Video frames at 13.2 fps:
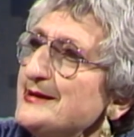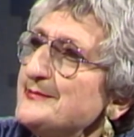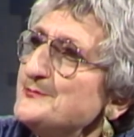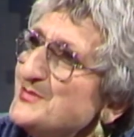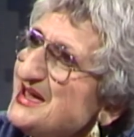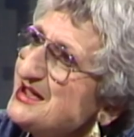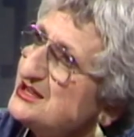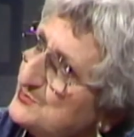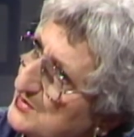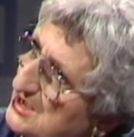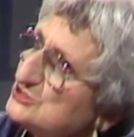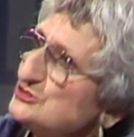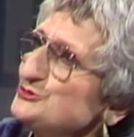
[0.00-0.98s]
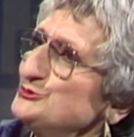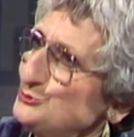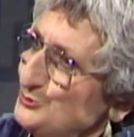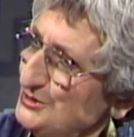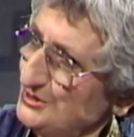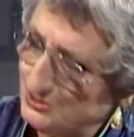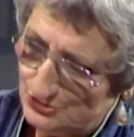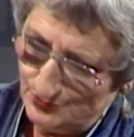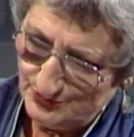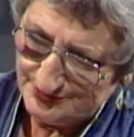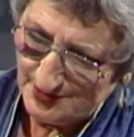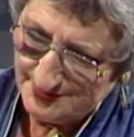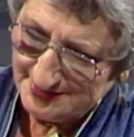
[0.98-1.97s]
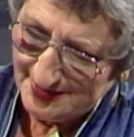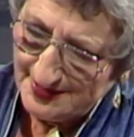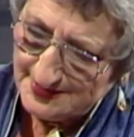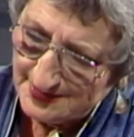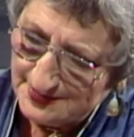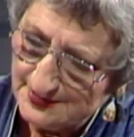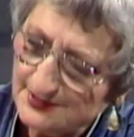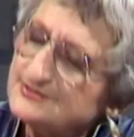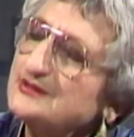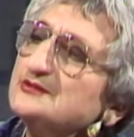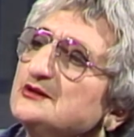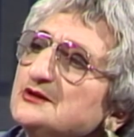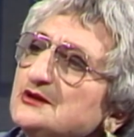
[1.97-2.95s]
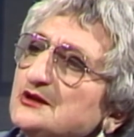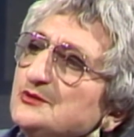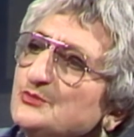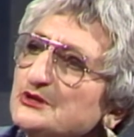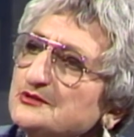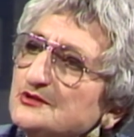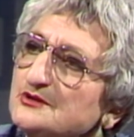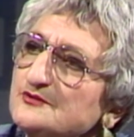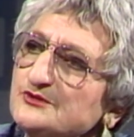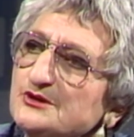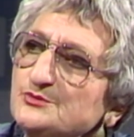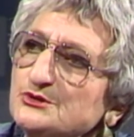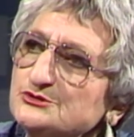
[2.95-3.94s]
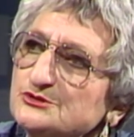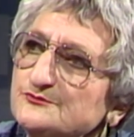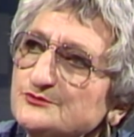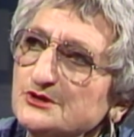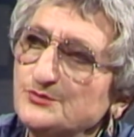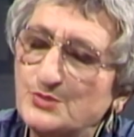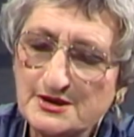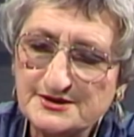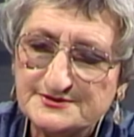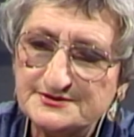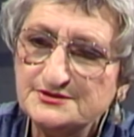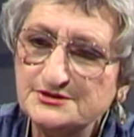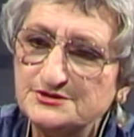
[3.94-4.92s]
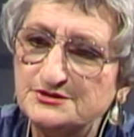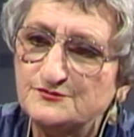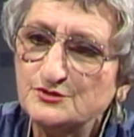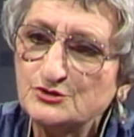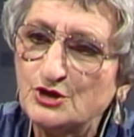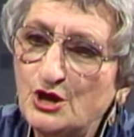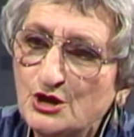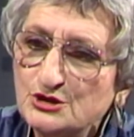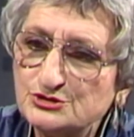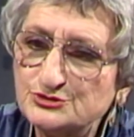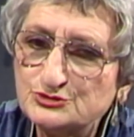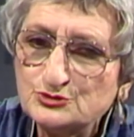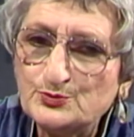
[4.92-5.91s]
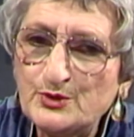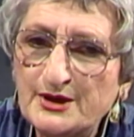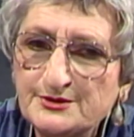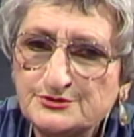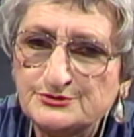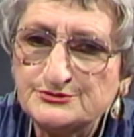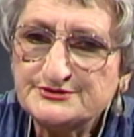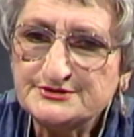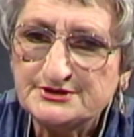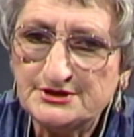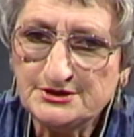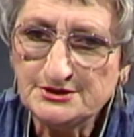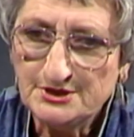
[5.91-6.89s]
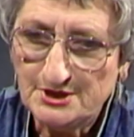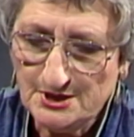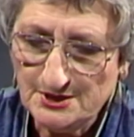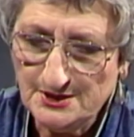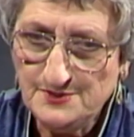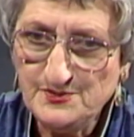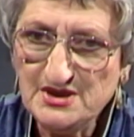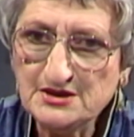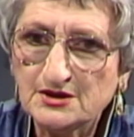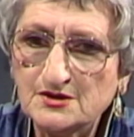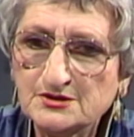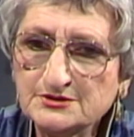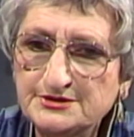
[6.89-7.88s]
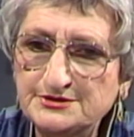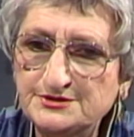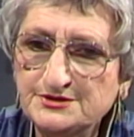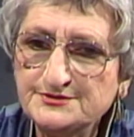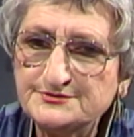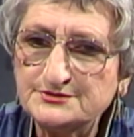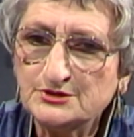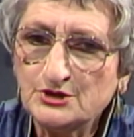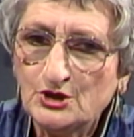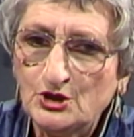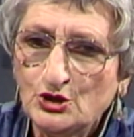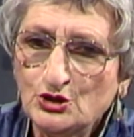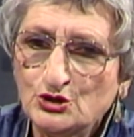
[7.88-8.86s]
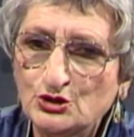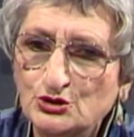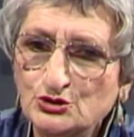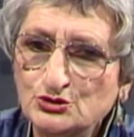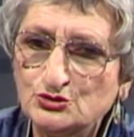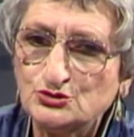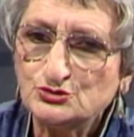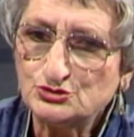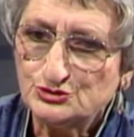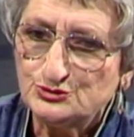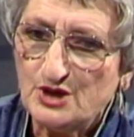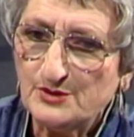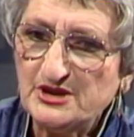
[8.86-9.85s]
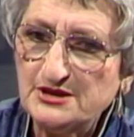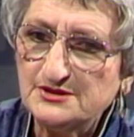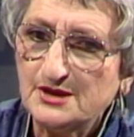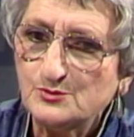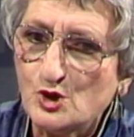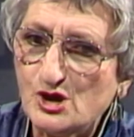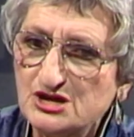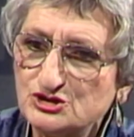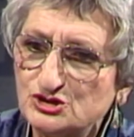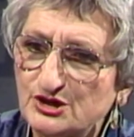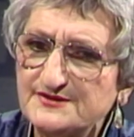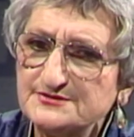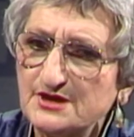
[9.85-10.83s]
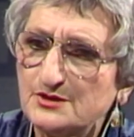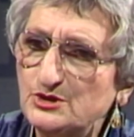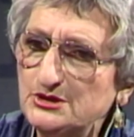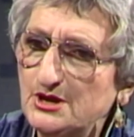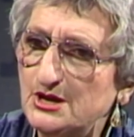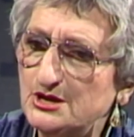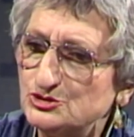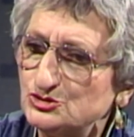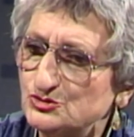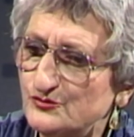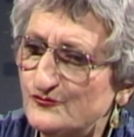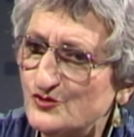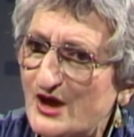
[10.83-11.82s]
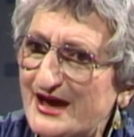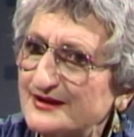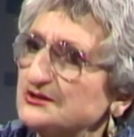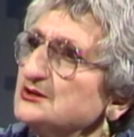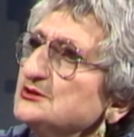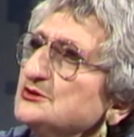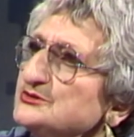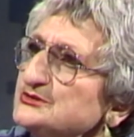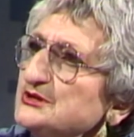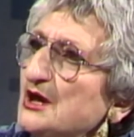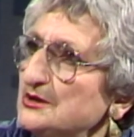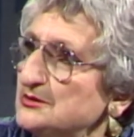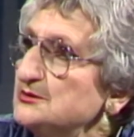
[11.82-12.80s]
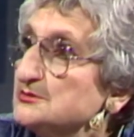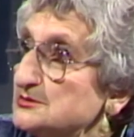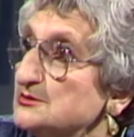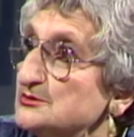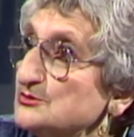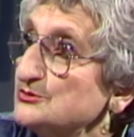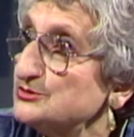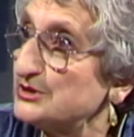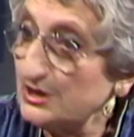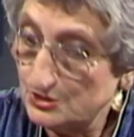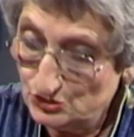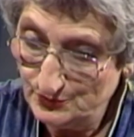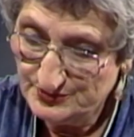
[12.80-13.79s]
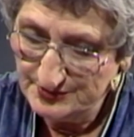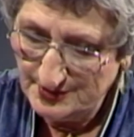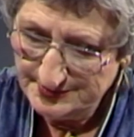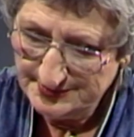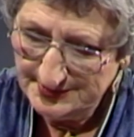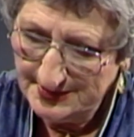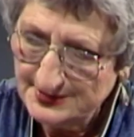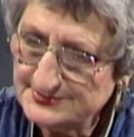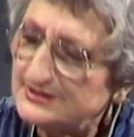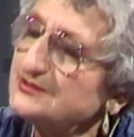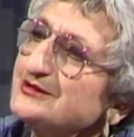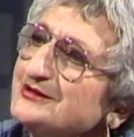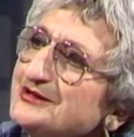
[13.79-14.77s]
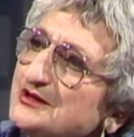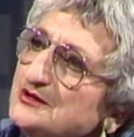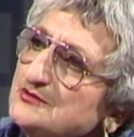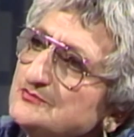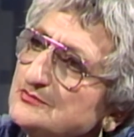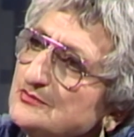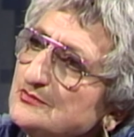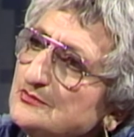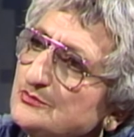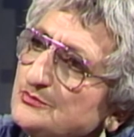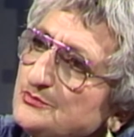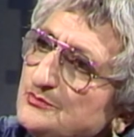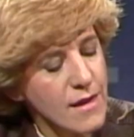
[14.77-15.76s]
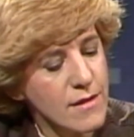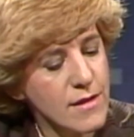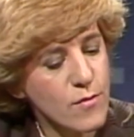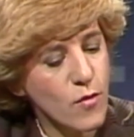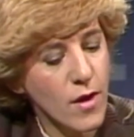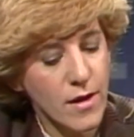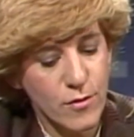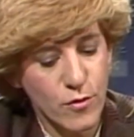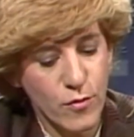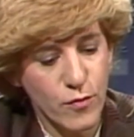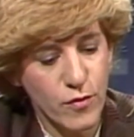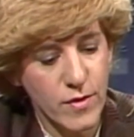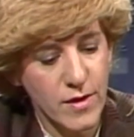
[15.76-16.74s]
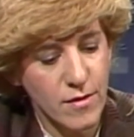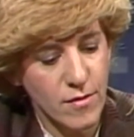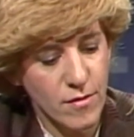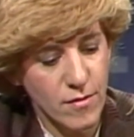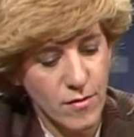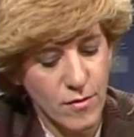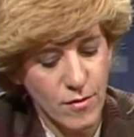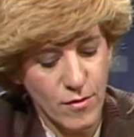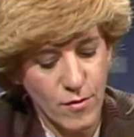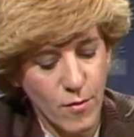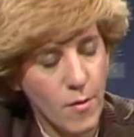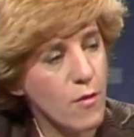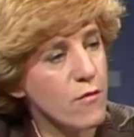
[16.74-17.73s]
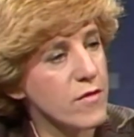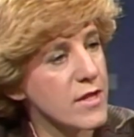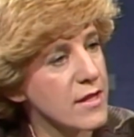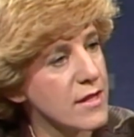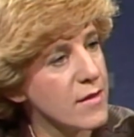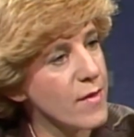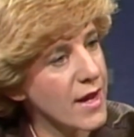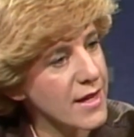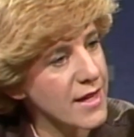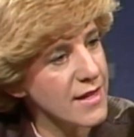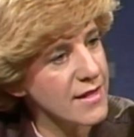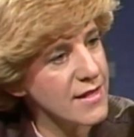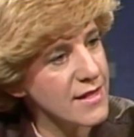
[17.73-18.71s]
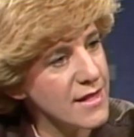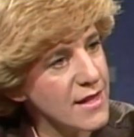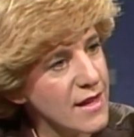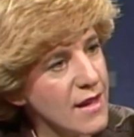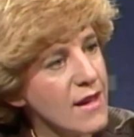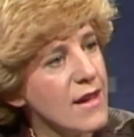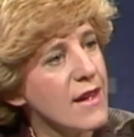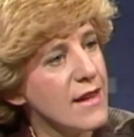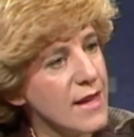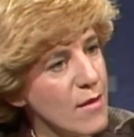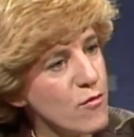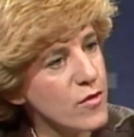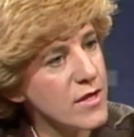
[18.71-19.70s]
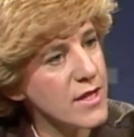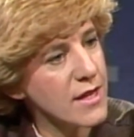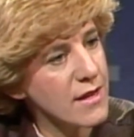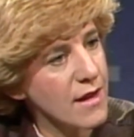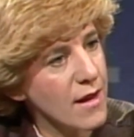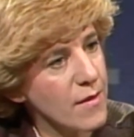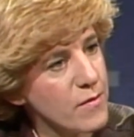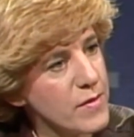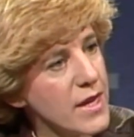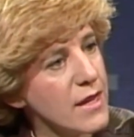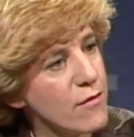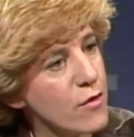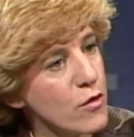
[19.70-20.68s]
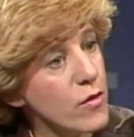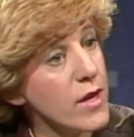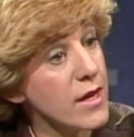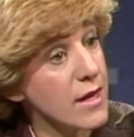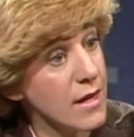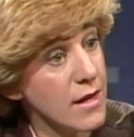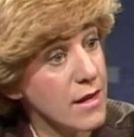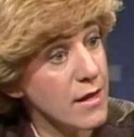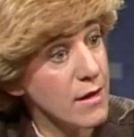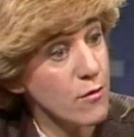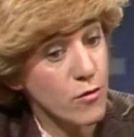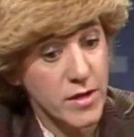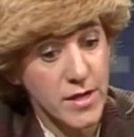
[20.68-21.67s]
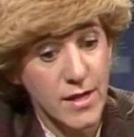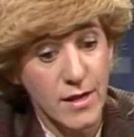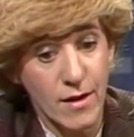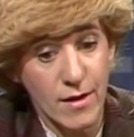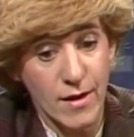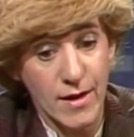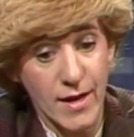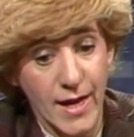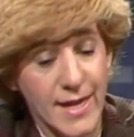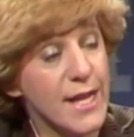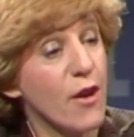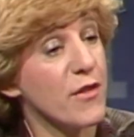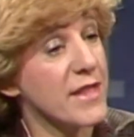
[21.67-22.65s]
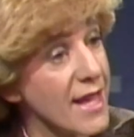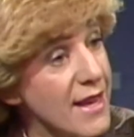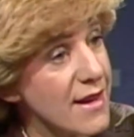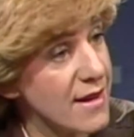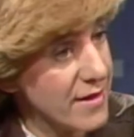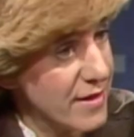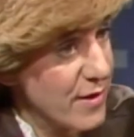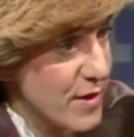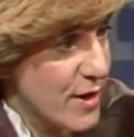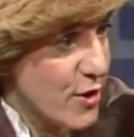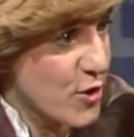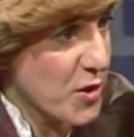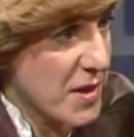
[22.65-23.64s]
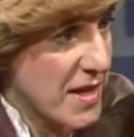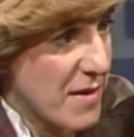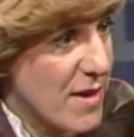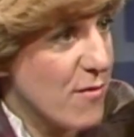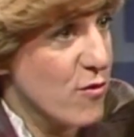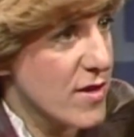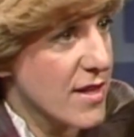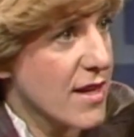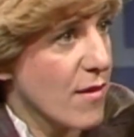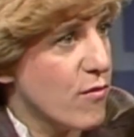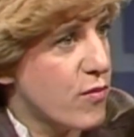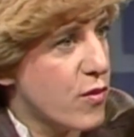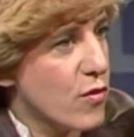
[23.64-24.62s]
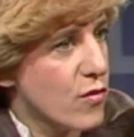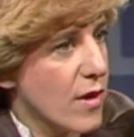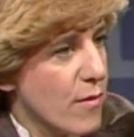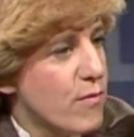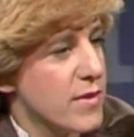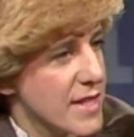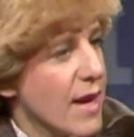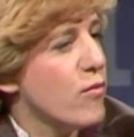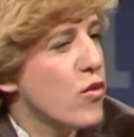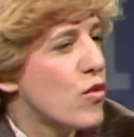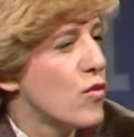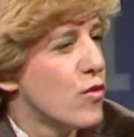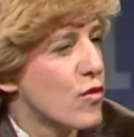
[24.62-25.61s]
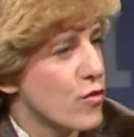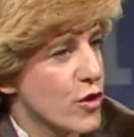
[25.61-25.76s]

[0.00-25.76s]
Mais, mais, je, suis, je me sens très, très, très intégrée maintenant, vraiment. Je ne voudrais pas laisser d'équivoque. Je ne suis pas de ces immigrants qui disent euh, je suis arménienne d'abord et je reste arménienne et je ne veux être que cela. Non, au contraire, je me sens très intégrée. Oui. Dites-moi, depuis euh, le moment où vous êtes débarqué ici, la musique a bien évolué et, aussi la, clientèle des, gens qui aiment la musique a beaucoup, ça a beaucoup, beaucoup